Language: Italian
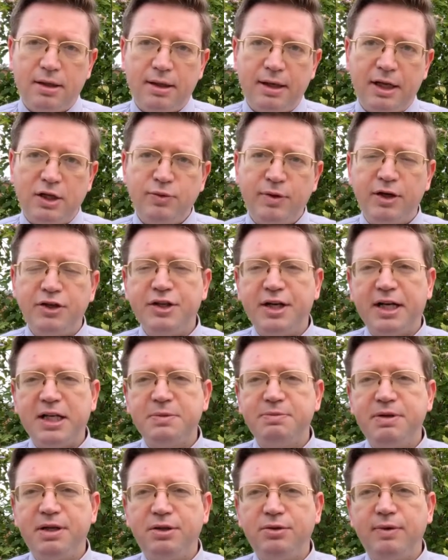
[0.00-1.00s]
La sua ricerca
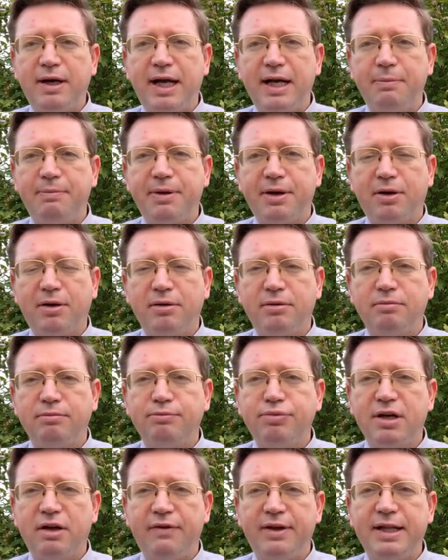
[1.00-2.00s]
spirituale però,
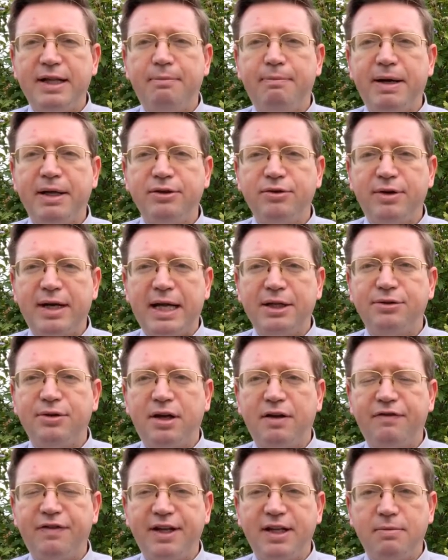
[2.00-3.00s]
pur avendo abbandonato
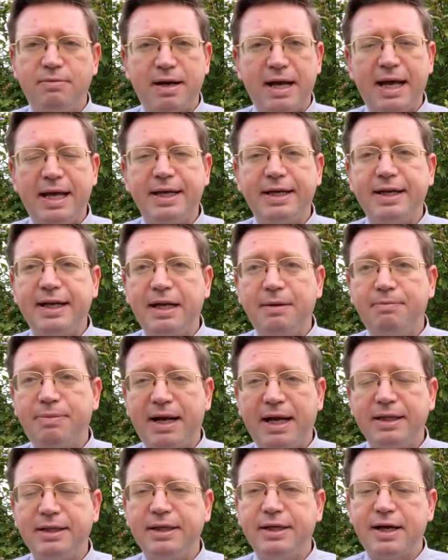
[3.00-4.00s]
la fede ebraica e la
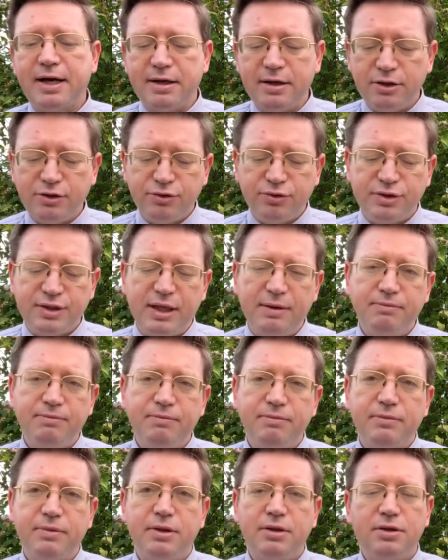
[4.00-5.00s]
pratica religiosa,
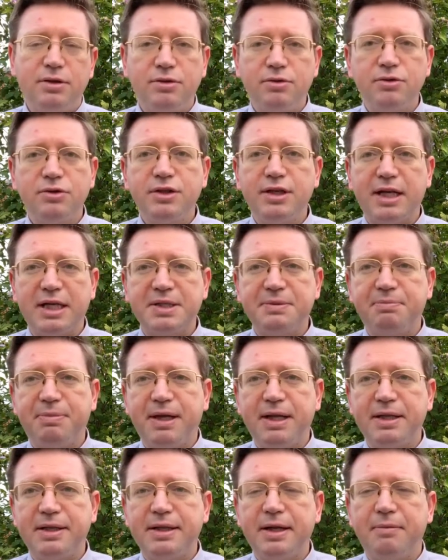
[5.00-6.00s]
non si era
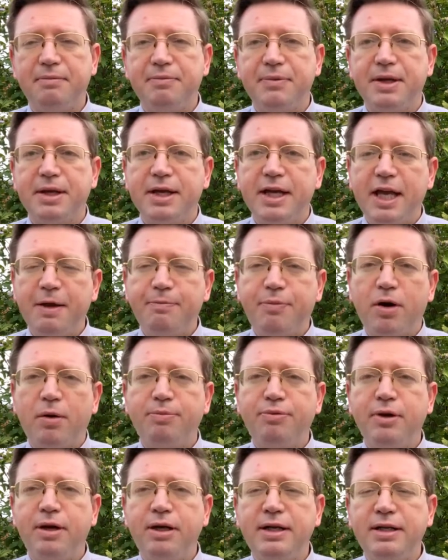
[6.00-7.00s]
spenta e
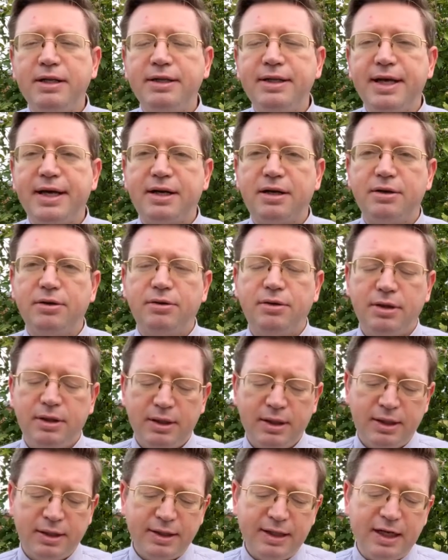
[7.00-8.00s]
proprio all'interno
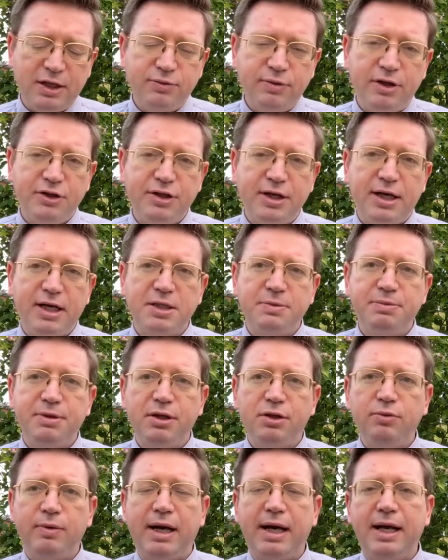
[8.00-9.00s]
della sua ricerca
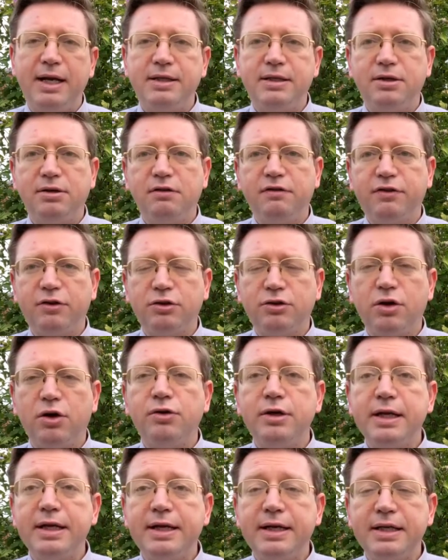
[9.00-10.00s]
spirituale si confrontò
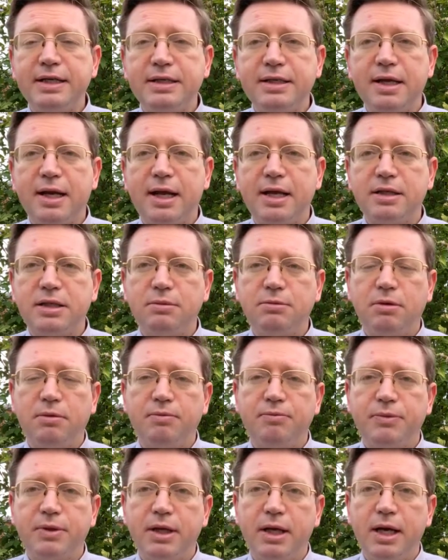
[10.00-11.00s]
con il cristianesimo,
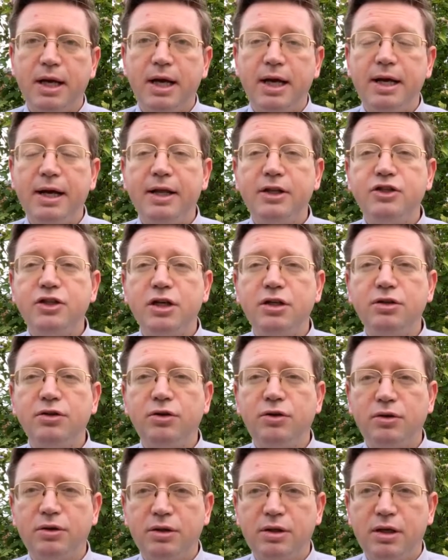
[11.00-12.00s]

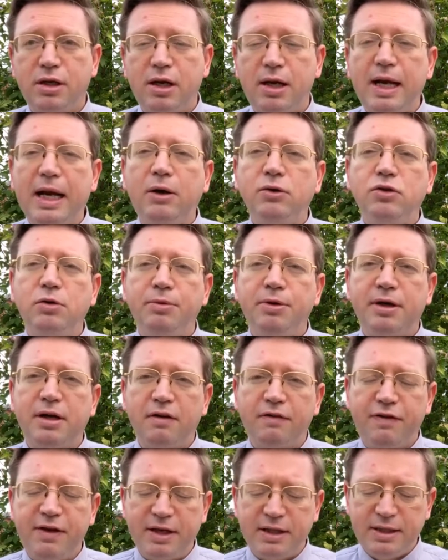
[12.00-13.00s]
leggendo
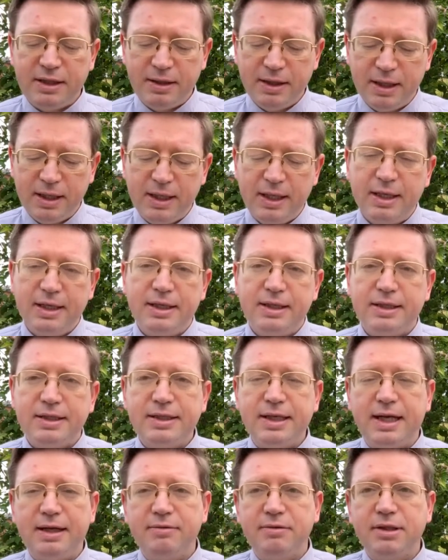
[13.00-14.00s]
l'autobiografia di
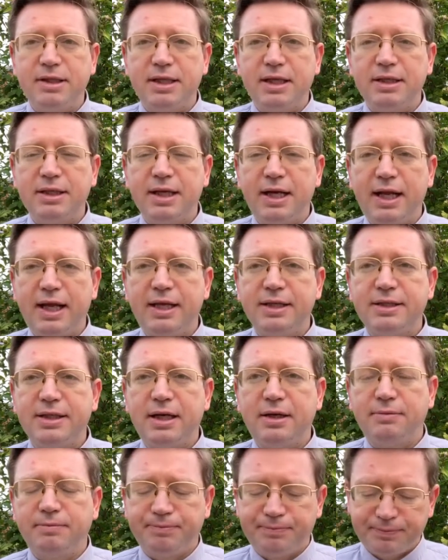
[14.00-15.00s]
Santa Teresa